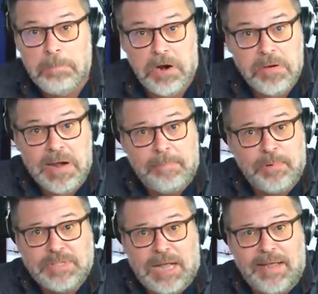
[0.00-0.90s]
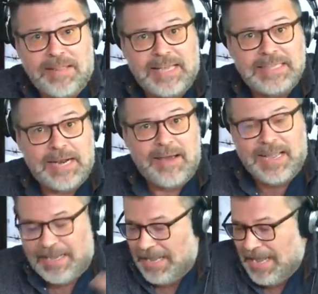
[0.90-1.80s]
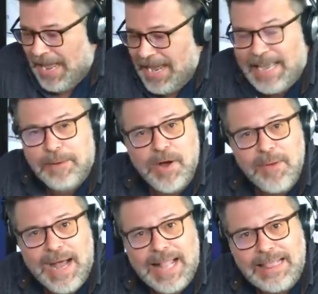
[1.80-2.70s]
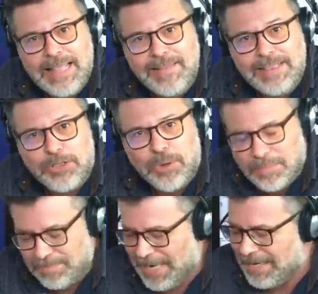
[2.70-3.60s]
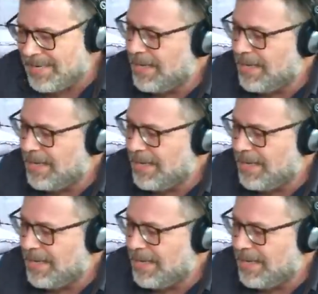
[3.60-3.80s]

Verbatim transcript: Por una puta vez que trabaje, ¿eh? que mueva el dedito. Bien.